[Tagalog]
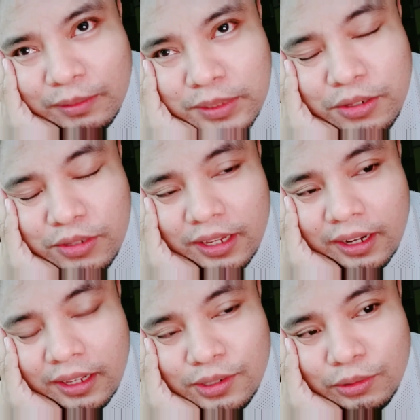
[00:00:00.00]
I'm just using
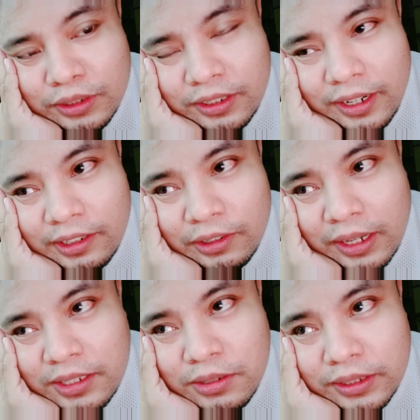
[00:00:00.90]
rock salt regular
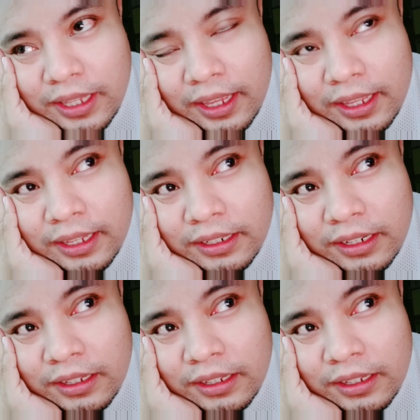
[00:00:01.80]
rock salt and